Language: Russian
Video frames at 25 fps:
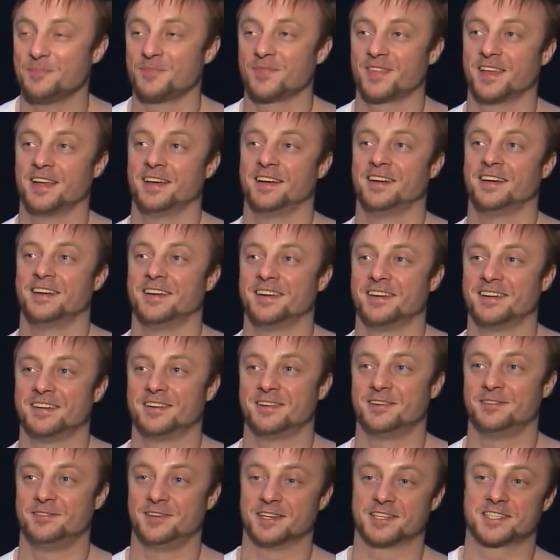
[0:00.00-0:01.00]

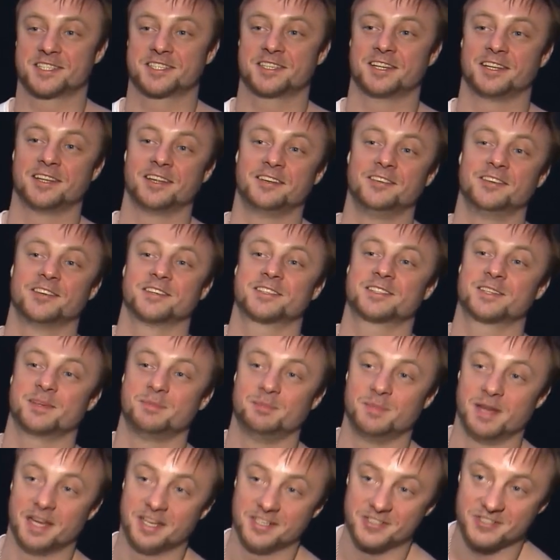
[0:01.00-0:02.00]
э, вес становился
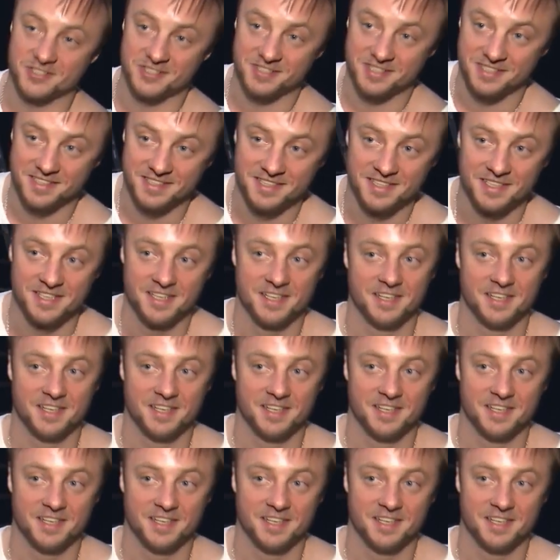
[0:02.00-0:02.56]
меньше –